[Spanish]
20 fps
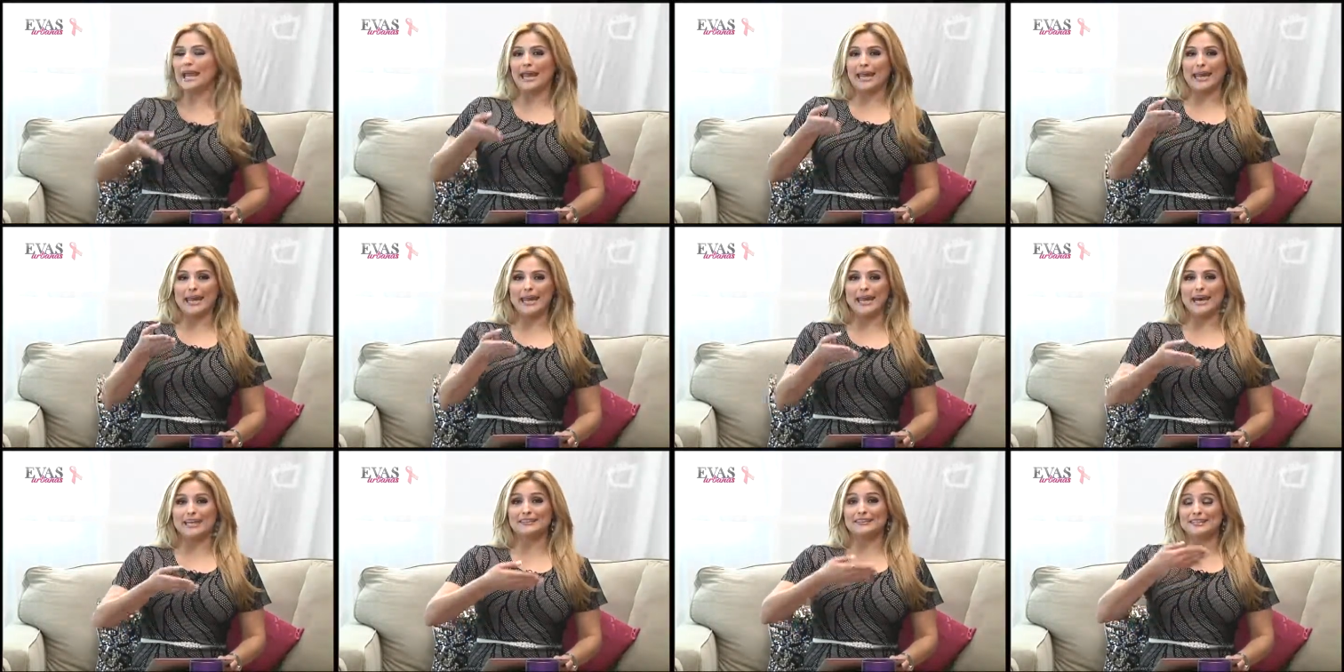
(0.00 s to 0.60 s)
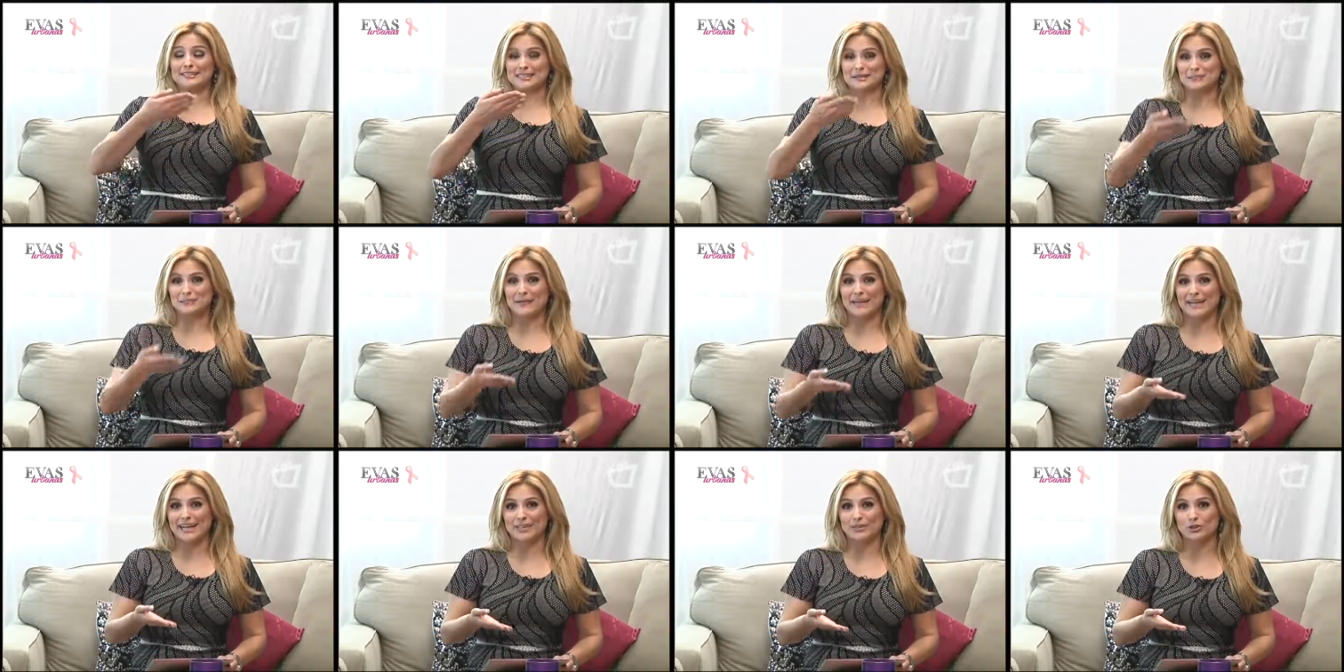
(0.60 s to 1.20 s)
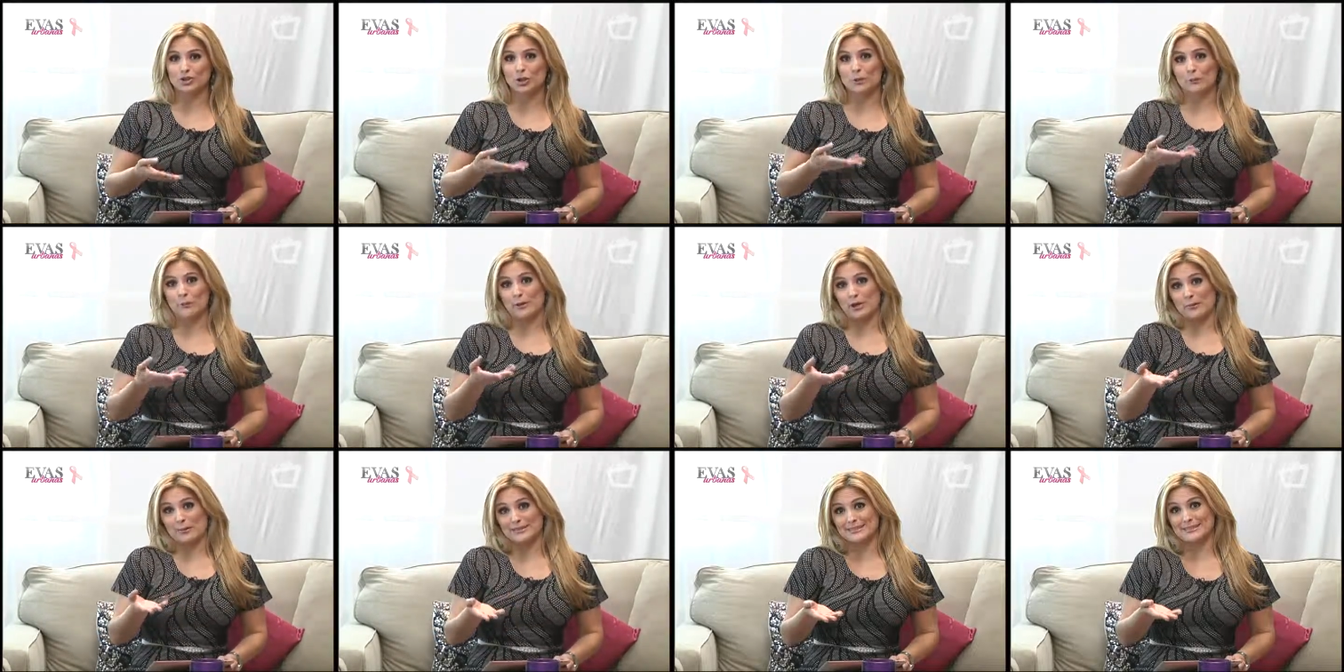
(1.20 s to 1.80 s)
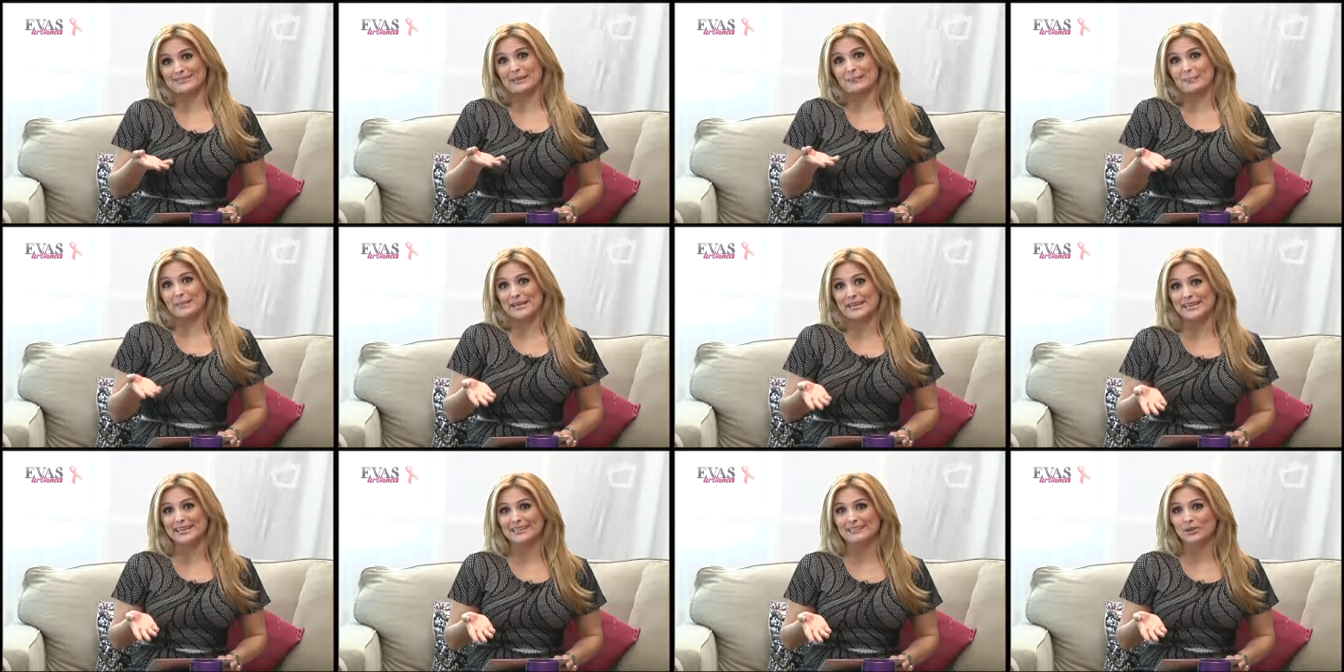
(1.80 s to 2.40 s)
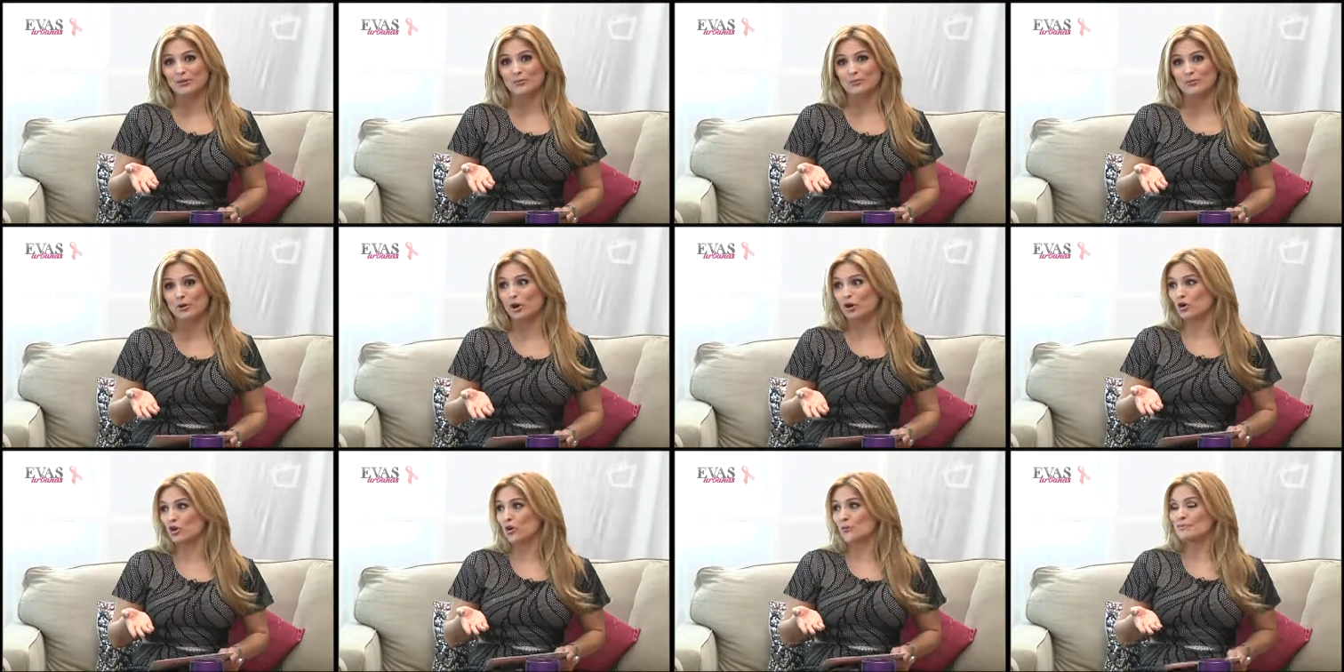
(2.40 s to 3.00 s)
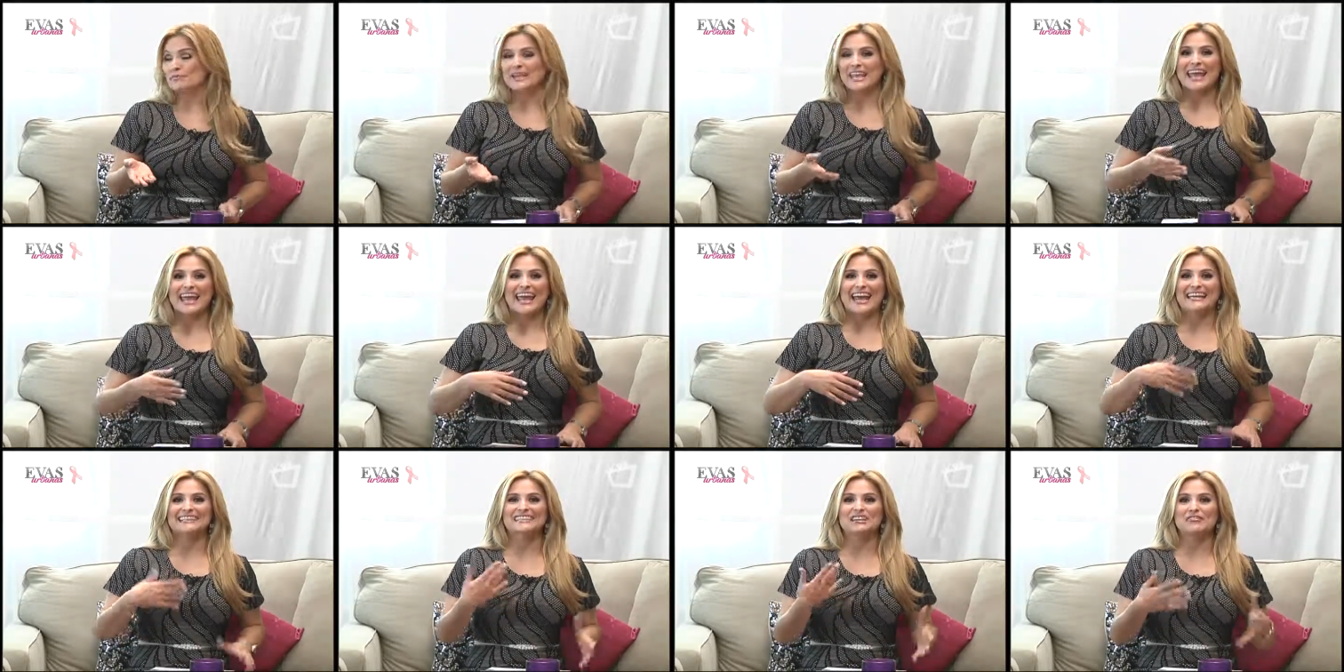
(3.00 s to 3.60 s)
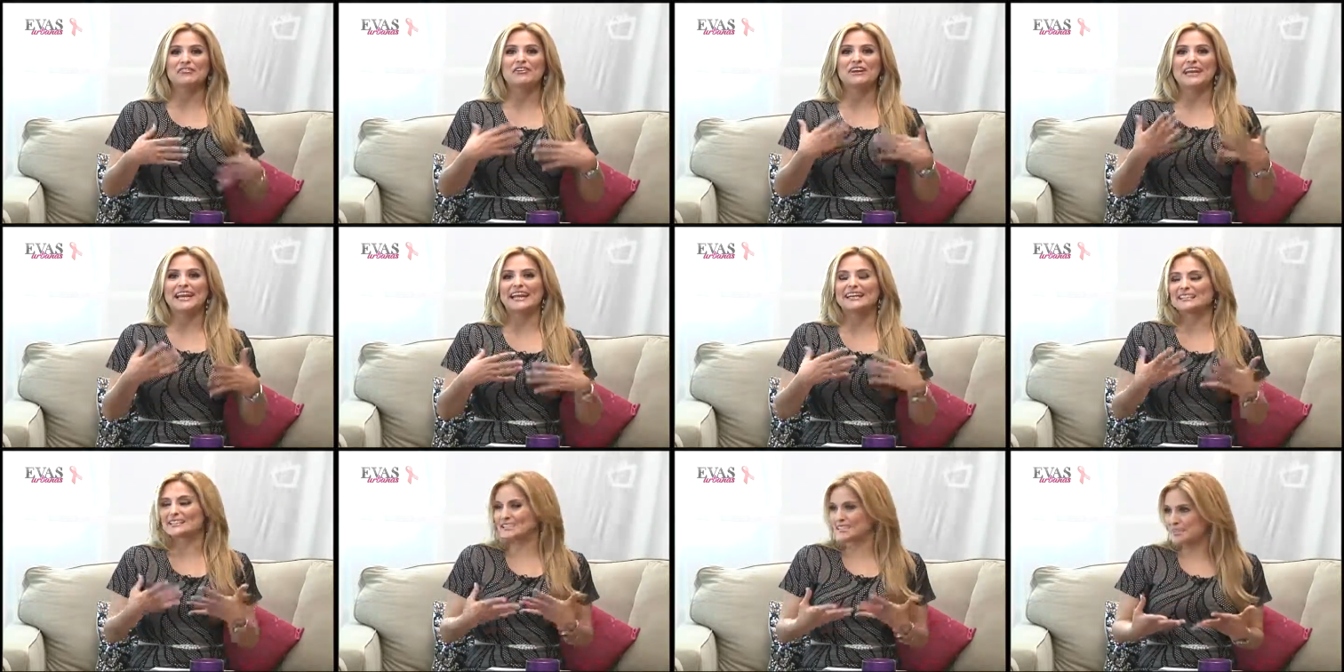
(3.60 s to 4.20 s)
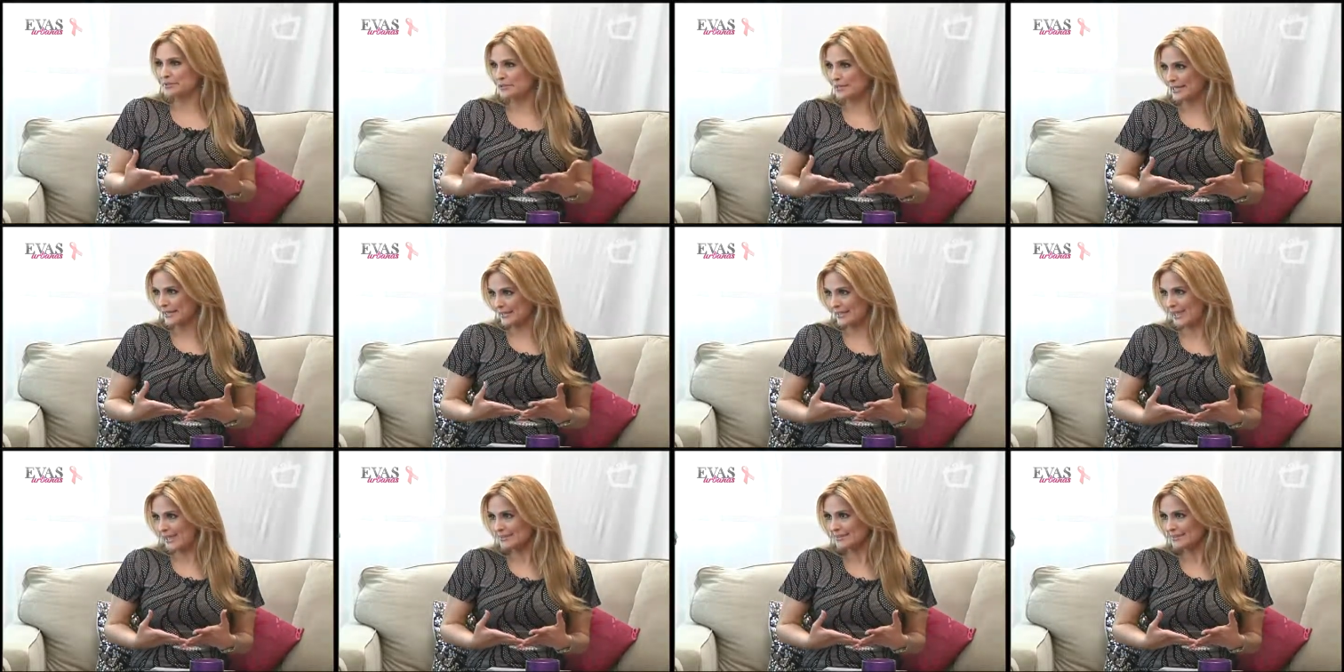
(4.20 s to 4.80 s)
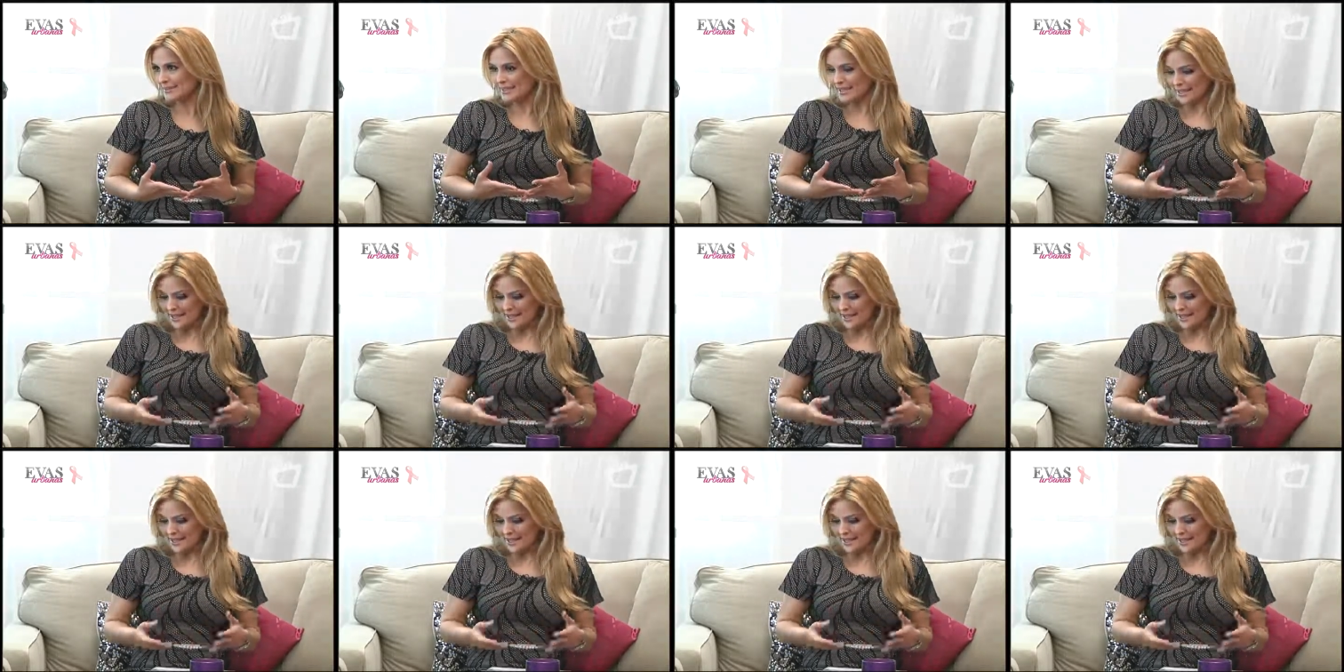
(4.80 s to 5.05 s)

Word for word: eh, disciplinándolos, pero a veces se pierde un poco esa flexibilidad